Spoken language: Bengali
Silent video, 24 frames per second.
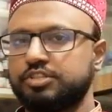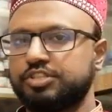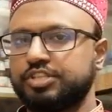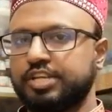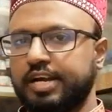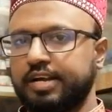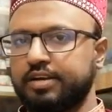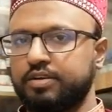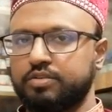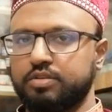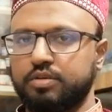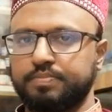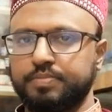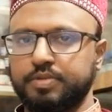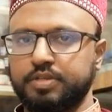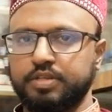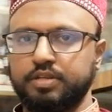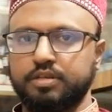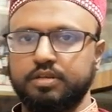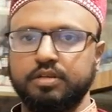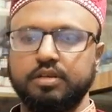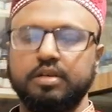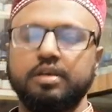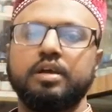স্বাগত
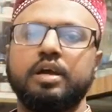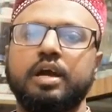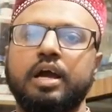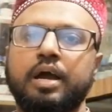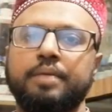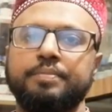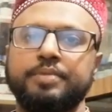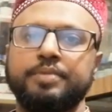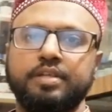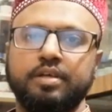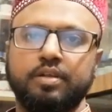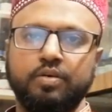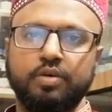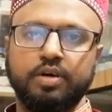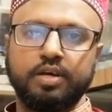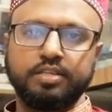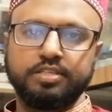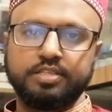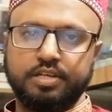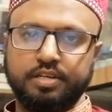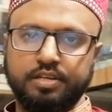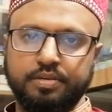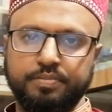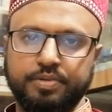আপনাদের আমি দেলোয়ার
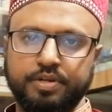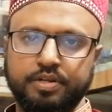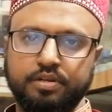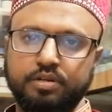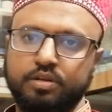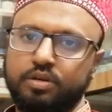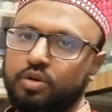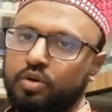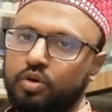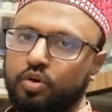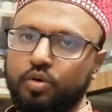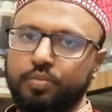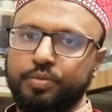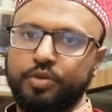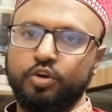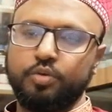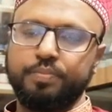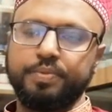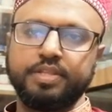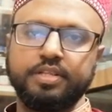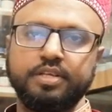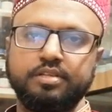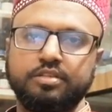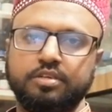জাহান ইমরান
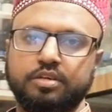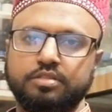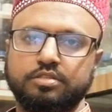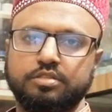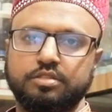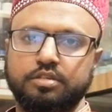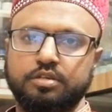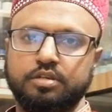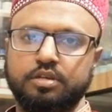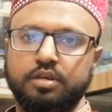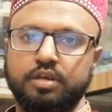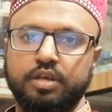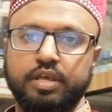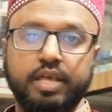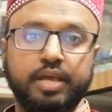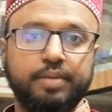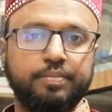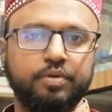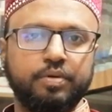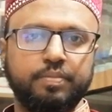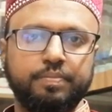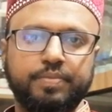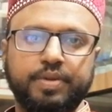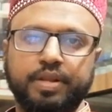হোমিওপ্যাথিক ডক্টর
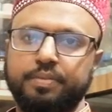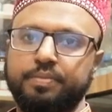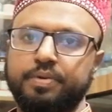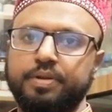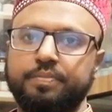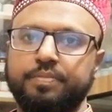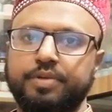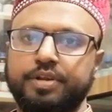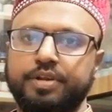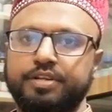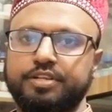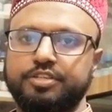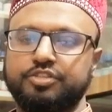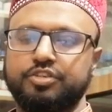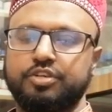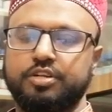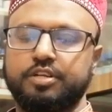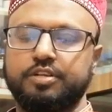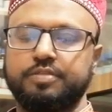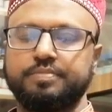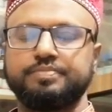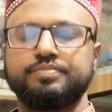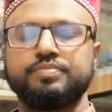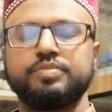এবং প্রাইভেট
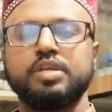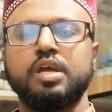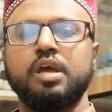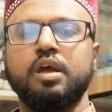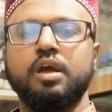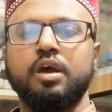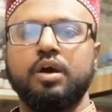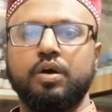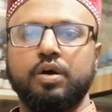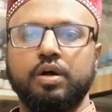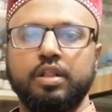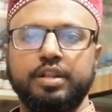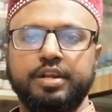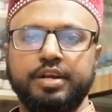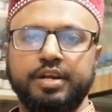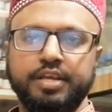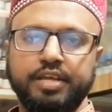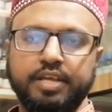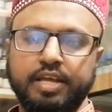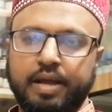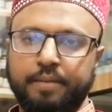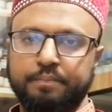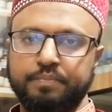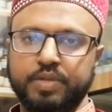প্র্যাকটিশনার
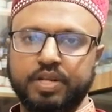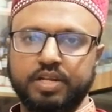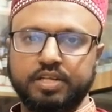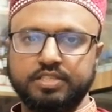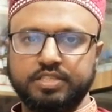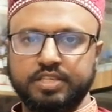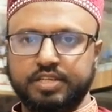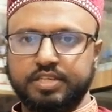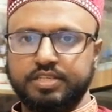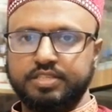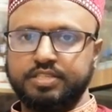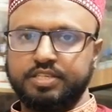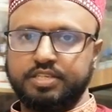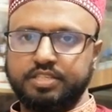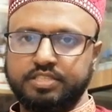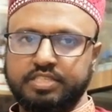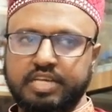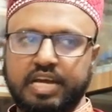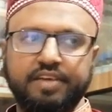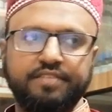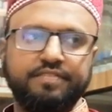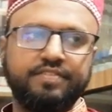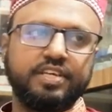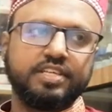অলরেডি আপনারা জেনেছেন
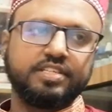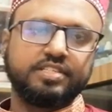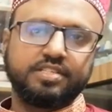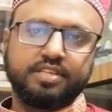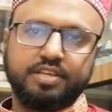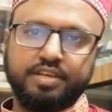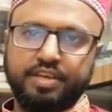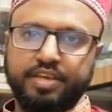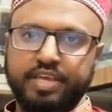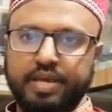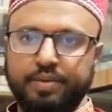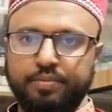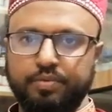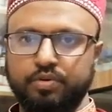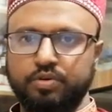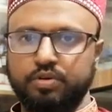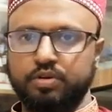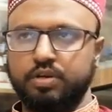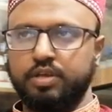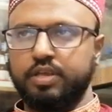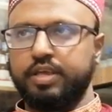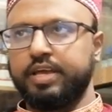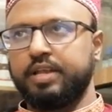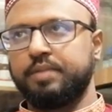যে আইবিএস কি এবং
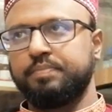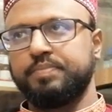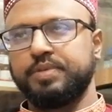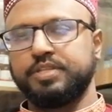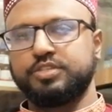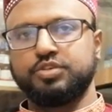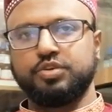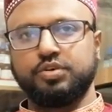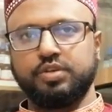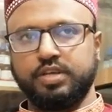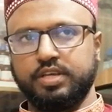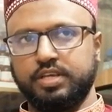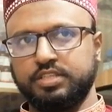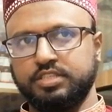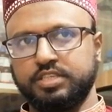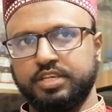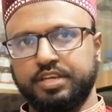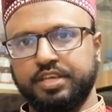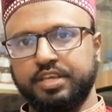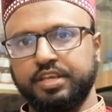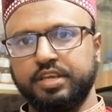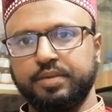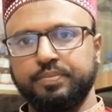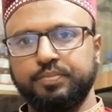এর পিছনে যে
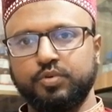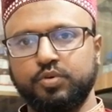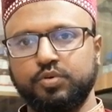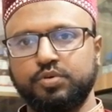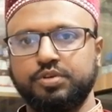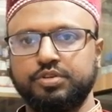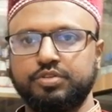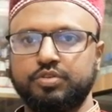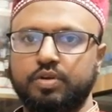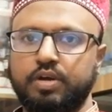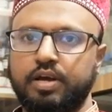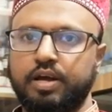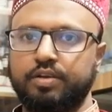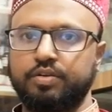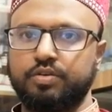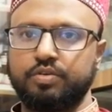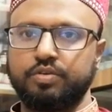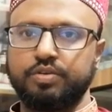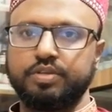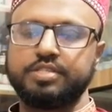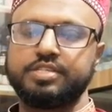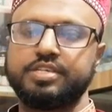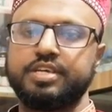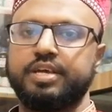কী কী প্রকৃত কারণ
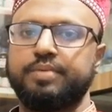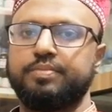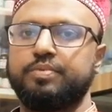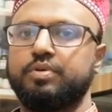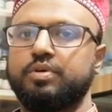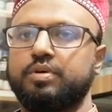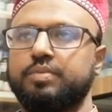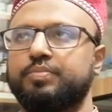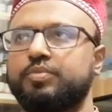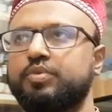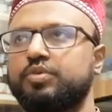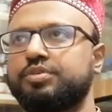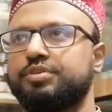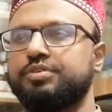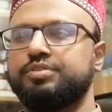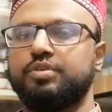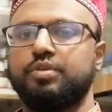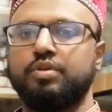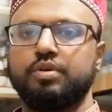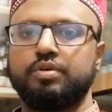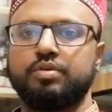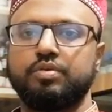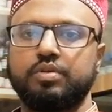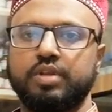রয়েছে এবং প্রকৃত
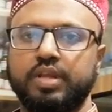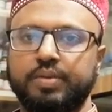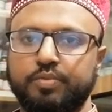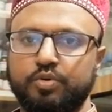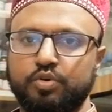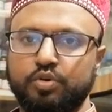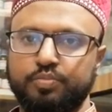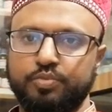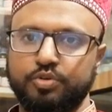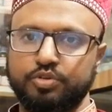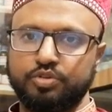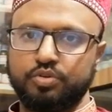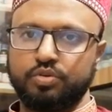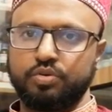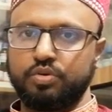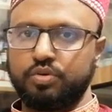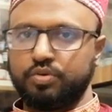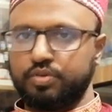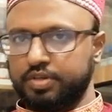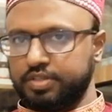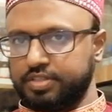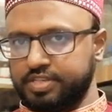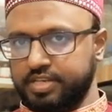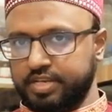লক্ষণ এবং উপসর্গ
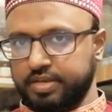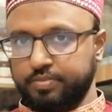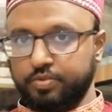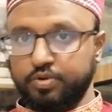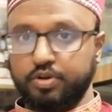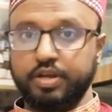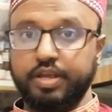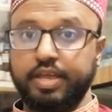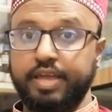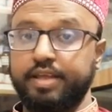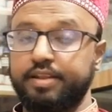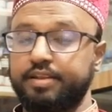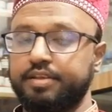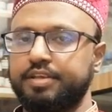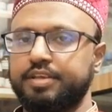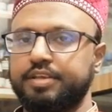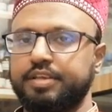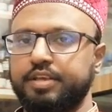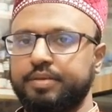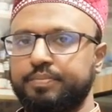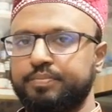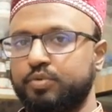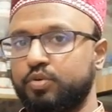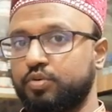রয়েছে এবং এর কী
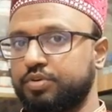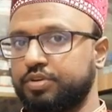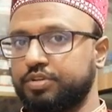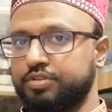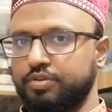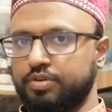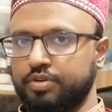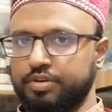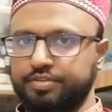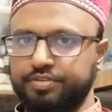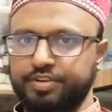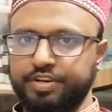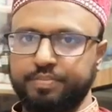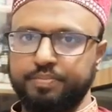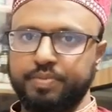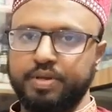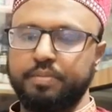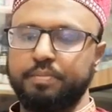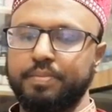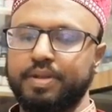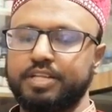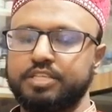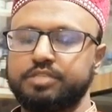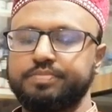কী প্রকৃত
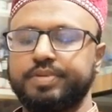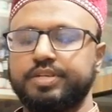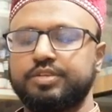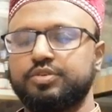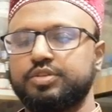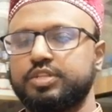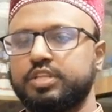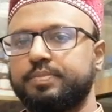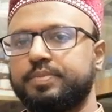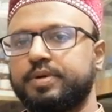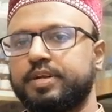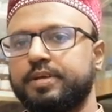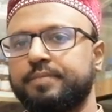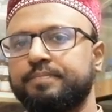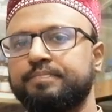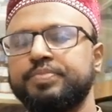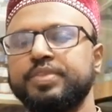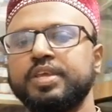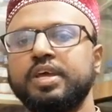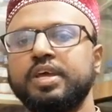ট্রিটমেন্ট ম্যানেজমেন্ট হতে পারে